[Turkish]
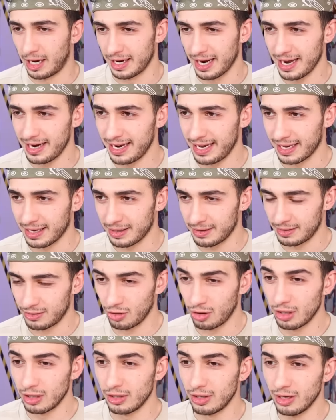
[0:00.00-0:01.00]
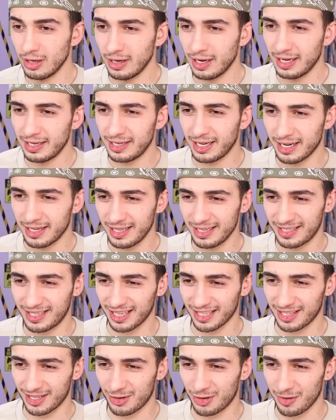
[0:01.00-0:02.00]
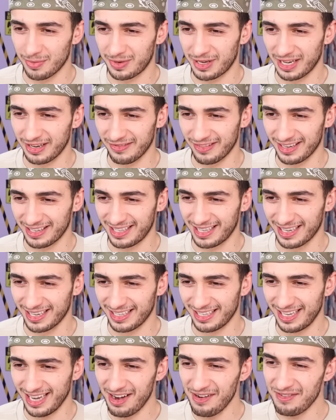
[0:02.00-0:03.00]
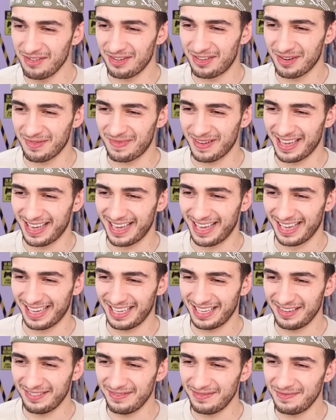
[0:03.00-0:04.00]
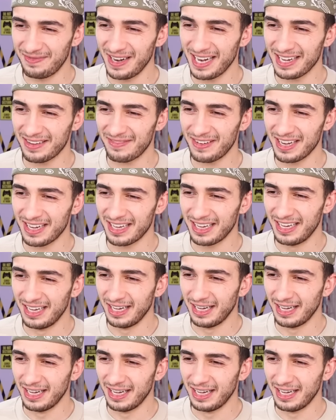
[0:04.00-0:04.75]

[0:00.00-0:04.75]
Anneanne ne oluyor? Aa, ne kadar tatlı köpken var senin. Yavru köpek. Bak bak.